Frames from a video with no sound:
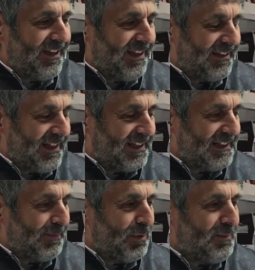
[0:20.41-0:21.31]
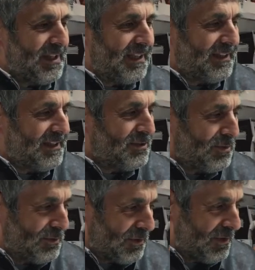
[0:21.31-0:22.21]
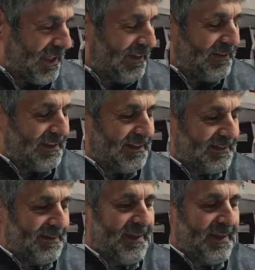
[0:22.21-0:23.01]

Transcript: in realtà poi mi dà di riscontro nella vita.